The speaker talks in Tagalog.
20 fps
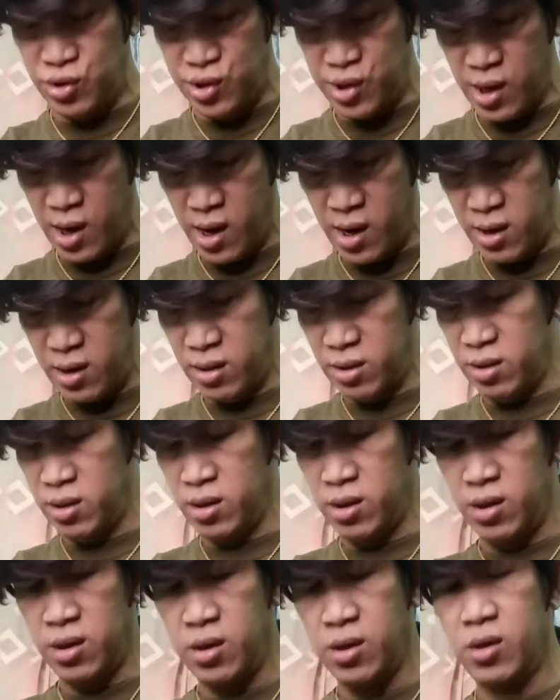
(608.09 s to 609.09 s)
siya.
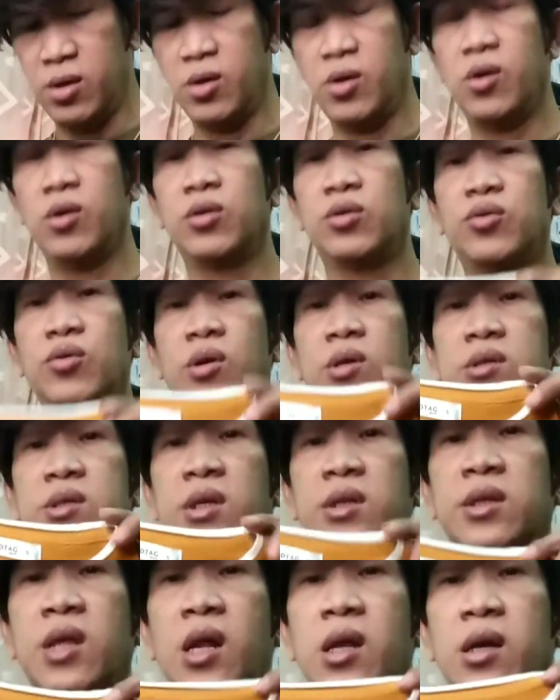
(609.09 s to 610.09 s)
Ito, as
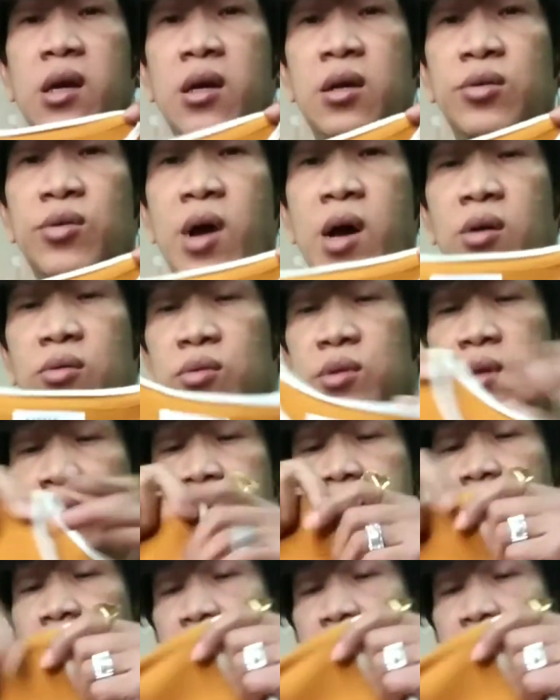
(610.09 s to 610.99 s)
in talagang round neck